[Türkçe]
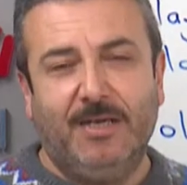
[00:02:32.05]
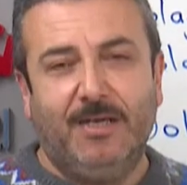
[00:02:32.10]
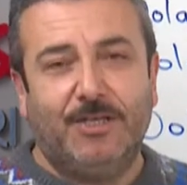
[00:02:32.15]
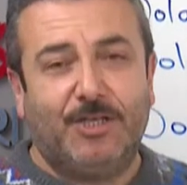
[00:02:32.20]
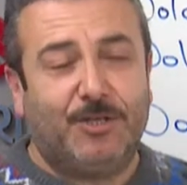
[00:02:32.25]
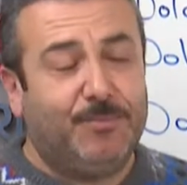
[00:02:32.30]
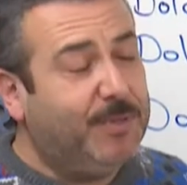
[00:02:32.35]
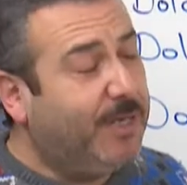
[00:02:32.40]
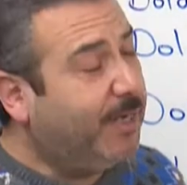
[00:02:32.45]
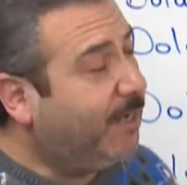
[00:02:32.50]

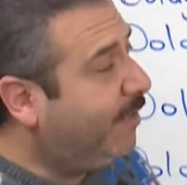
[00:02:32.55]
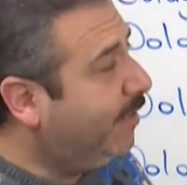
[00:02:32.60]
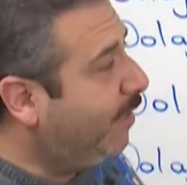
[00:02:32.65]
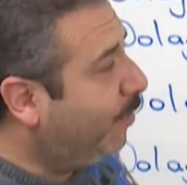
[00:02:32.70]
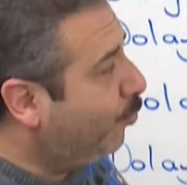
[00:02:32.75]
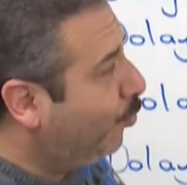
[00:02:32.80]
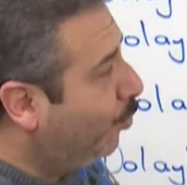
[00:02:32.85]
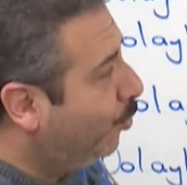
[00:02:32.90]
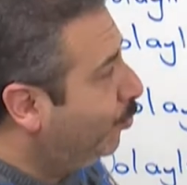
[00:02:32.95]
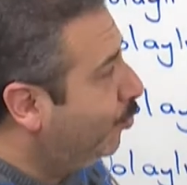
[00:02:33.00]
Şimdiye kadar
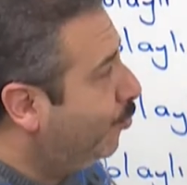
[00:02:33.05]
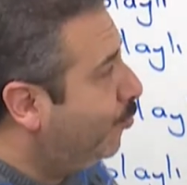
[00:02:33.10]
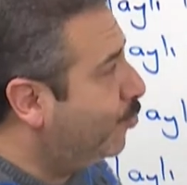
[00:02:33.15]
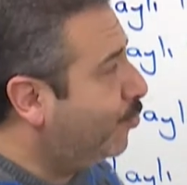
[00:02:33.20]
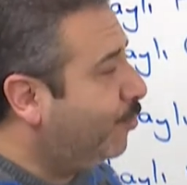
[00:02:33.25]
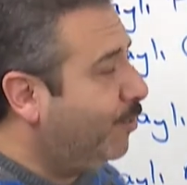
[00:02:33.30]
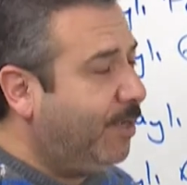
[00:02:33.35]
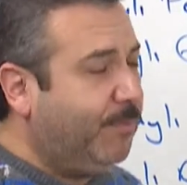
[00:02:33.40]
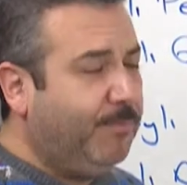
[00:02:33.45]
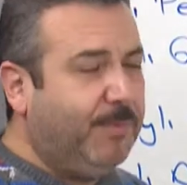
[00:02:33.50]
gördüğümüz
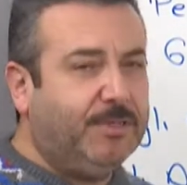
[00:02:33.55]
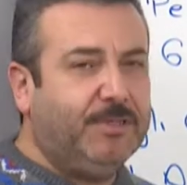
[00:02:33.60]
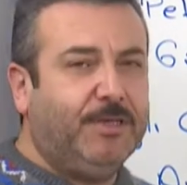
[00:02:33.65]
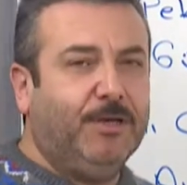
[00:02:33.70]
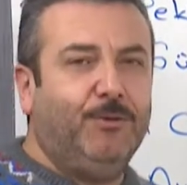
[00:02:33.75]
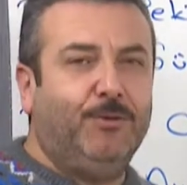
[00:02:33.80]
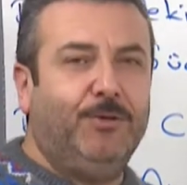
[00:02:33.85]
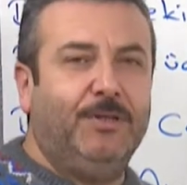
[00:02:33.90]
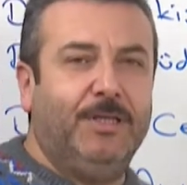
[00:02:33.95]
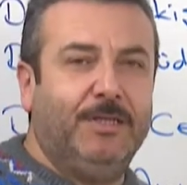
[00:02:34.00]
öğrenme
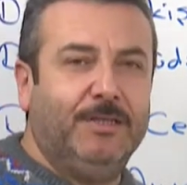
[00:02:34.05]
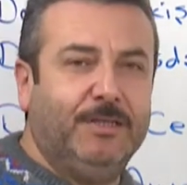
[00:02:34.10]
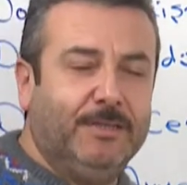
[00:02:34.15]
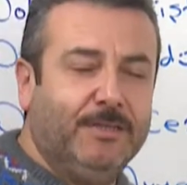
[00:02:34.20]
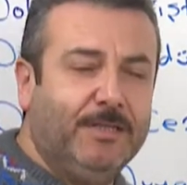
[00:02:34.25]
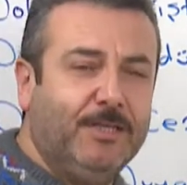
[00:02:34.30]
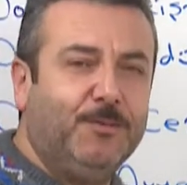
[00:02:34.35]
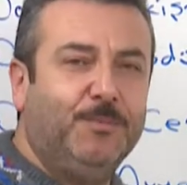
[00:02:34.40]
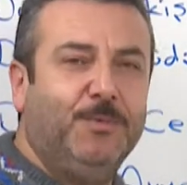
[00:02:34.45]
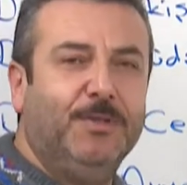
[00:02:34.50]
teorilerinin
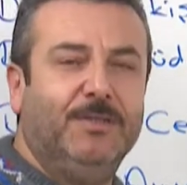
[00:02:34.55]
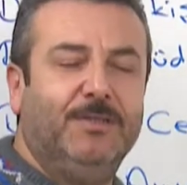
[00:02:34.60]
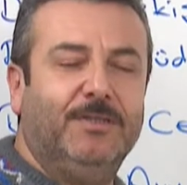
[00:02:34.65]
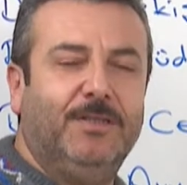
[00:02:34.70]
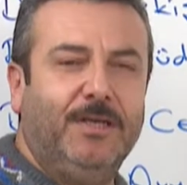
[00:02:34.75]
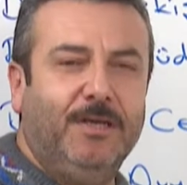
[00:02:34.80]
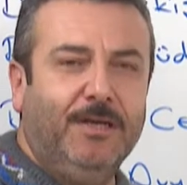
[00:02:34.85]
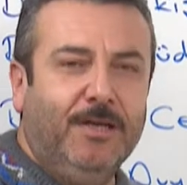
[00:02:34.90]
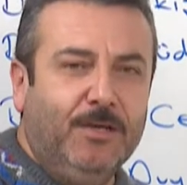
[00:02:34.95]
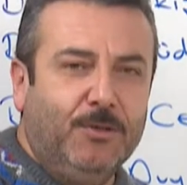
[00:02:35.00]

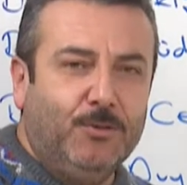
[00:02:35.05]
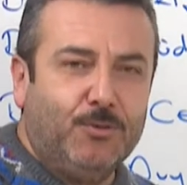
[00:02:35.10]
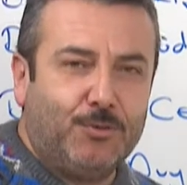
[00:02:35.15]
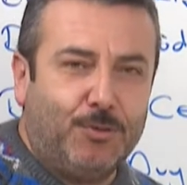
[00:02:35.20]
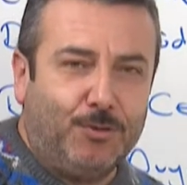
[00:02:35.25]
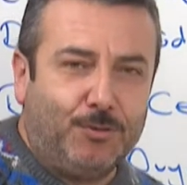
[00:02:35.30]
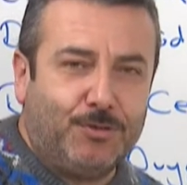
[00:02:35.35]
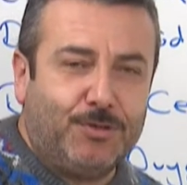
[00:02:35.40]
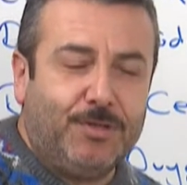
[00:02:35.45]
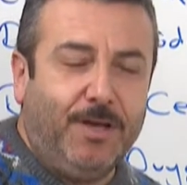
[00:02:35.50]
hiçbirinde
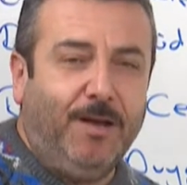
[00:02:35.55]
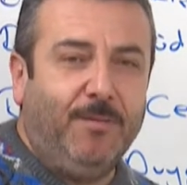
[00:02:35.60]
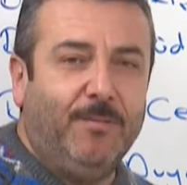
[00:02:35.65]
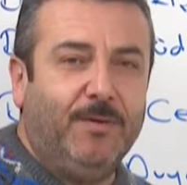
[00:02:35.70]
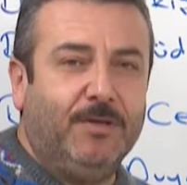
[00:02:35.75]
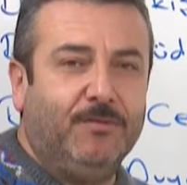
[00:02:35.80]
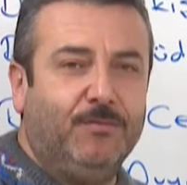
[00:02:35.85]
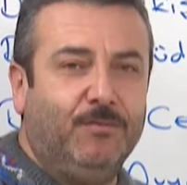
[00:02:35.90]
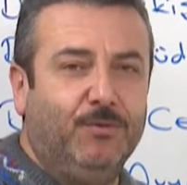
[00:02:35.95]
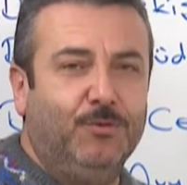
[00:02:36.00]
sosyal
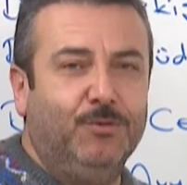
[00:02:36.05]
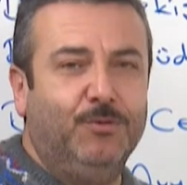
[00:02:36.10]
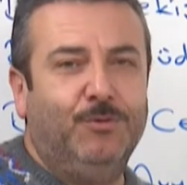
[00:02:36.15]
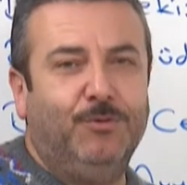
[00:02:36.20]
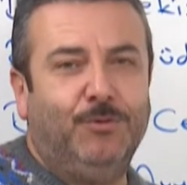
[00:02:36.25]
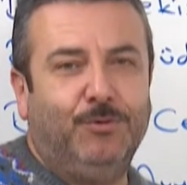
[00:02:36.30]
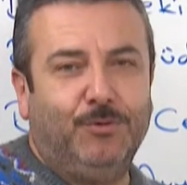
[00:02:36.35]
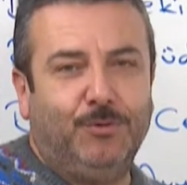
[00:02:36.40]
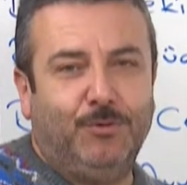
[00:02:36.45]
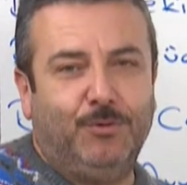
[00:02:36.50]
bir
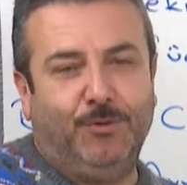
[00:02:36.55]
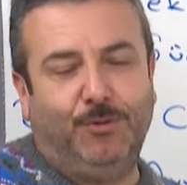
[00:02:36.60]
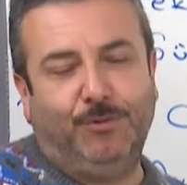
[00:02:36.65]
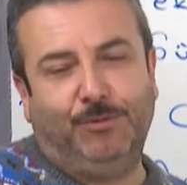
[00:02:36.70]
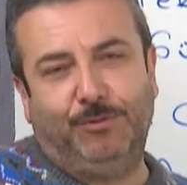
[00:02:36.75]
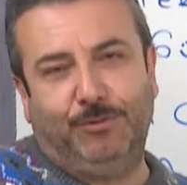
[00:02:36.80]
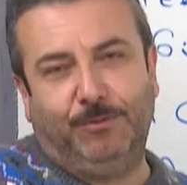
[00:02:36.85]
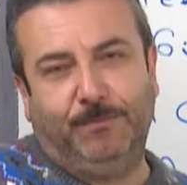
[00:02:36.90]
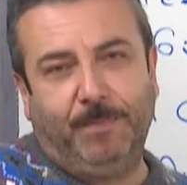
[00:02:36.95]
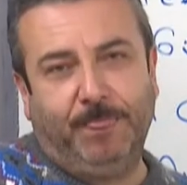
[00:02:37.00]
vurgu
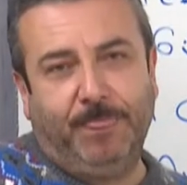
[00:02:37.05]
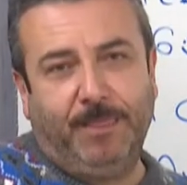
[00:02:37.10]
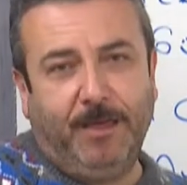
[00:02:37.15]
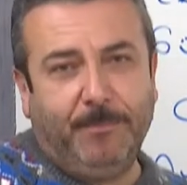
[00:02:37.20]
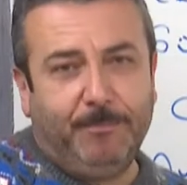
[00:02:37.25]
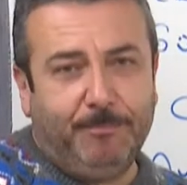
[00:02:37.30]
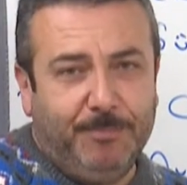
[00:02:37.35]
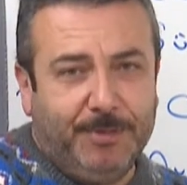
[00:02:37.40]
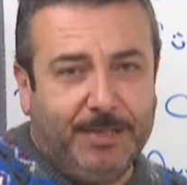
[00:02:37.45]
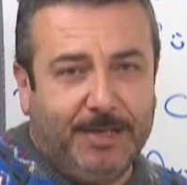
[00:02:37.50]
yoktu.
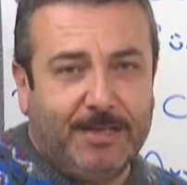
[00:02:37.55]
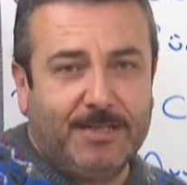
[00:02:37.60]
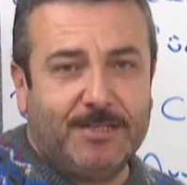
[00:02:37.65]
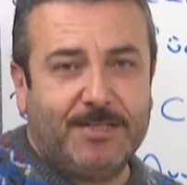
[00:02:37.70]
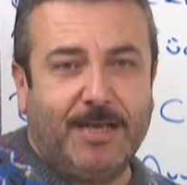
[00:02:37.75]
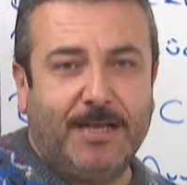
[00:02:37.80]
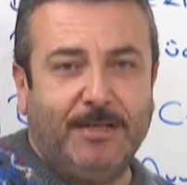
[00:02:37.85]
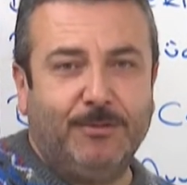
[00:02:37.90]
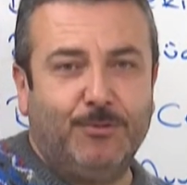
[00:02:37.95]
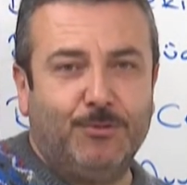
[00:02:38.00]
Hep
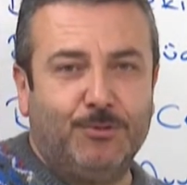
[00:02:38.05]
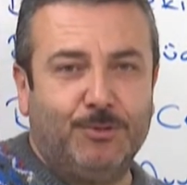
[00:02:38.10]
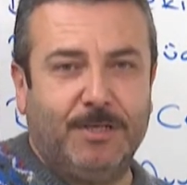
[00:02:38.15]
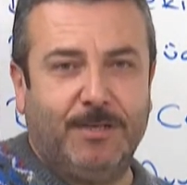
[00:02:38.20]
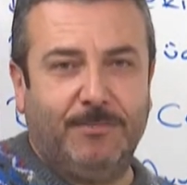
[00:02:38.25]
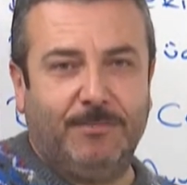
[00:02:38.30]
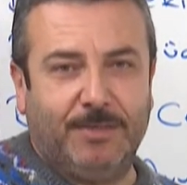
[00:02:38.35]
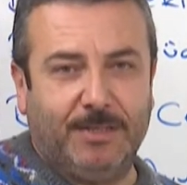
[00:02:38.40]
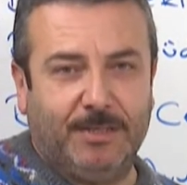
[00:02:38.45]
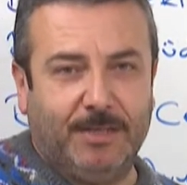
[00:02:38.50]
bireysel
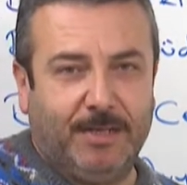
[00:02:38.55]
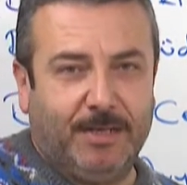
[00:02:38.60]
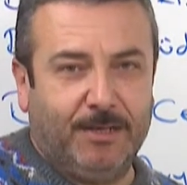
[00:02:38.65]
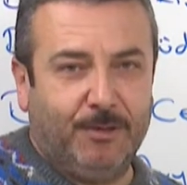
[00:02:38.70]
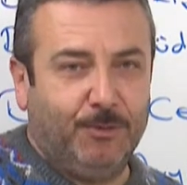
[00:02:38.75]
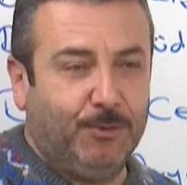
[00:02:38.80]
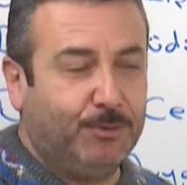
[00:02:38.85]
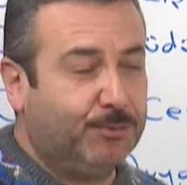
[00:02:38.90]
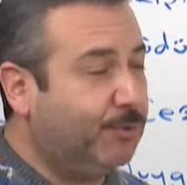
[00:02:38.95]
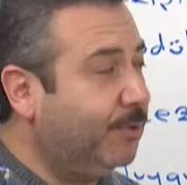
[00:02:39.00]
düzlemde
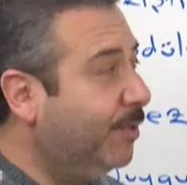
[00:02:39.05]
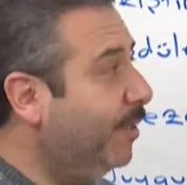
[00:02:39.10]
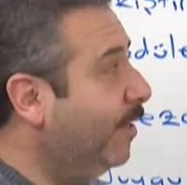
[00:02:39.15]
ilerliyordu.